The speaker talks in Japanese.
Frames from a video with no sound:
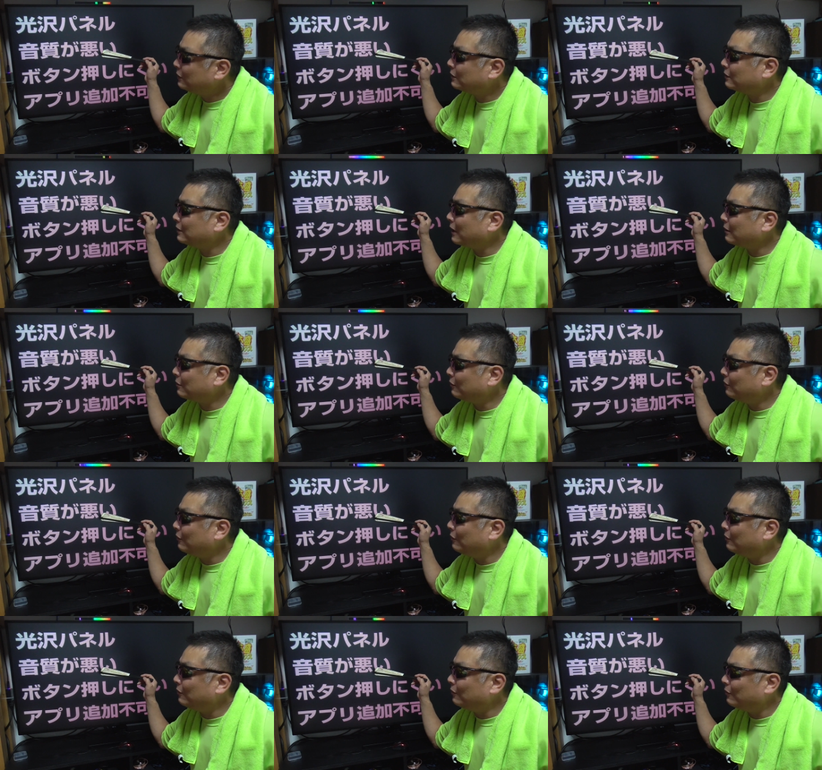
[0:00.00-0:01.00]
椅子だ
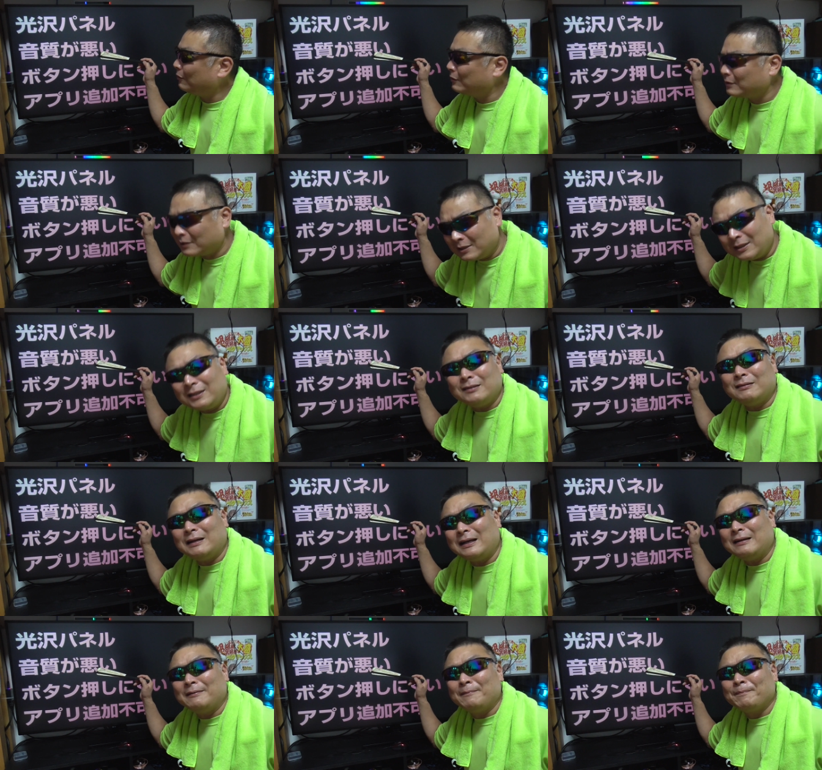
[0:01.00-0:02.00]
とおじい
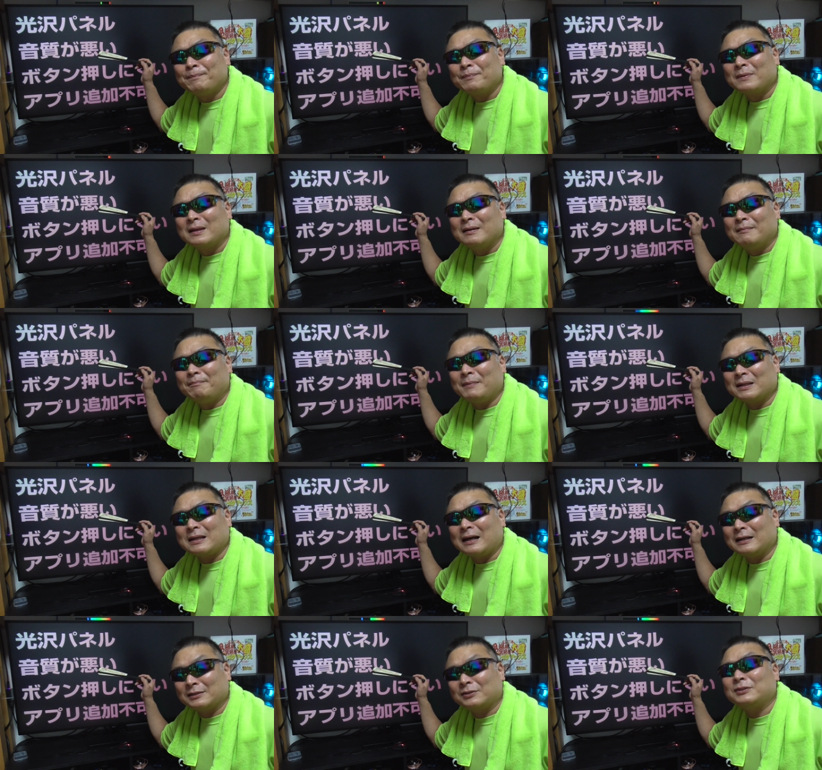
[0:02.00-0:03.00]
はま
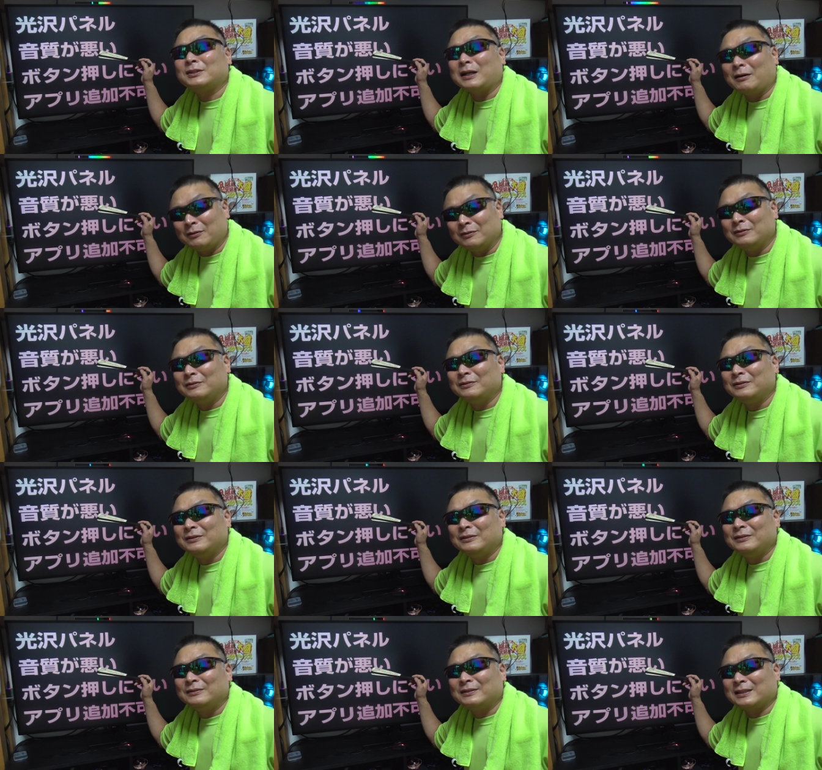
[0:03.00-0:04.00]
た外しちゃう
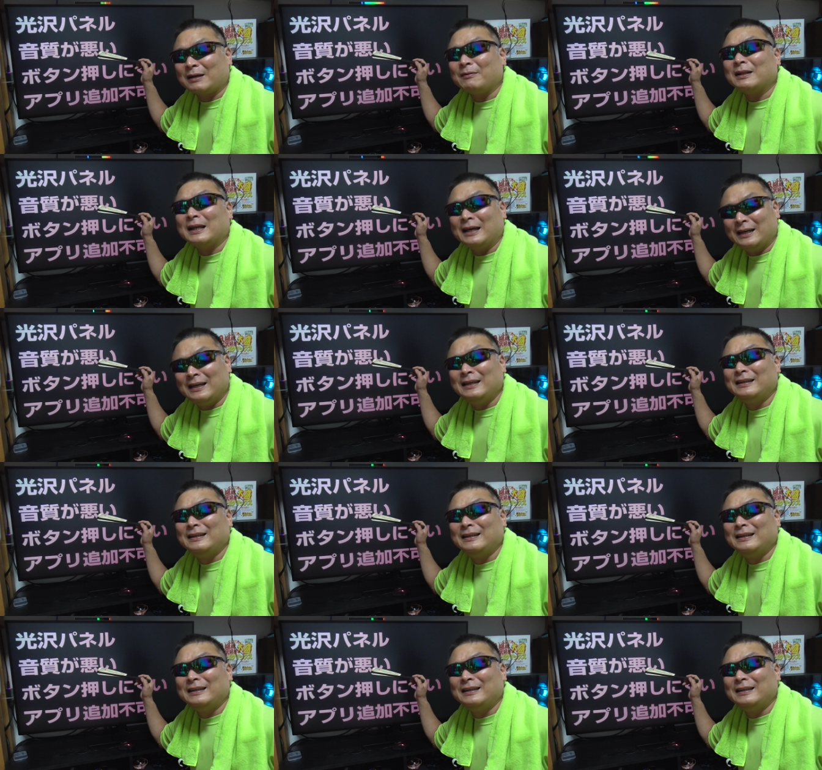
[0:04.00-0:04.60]
使わない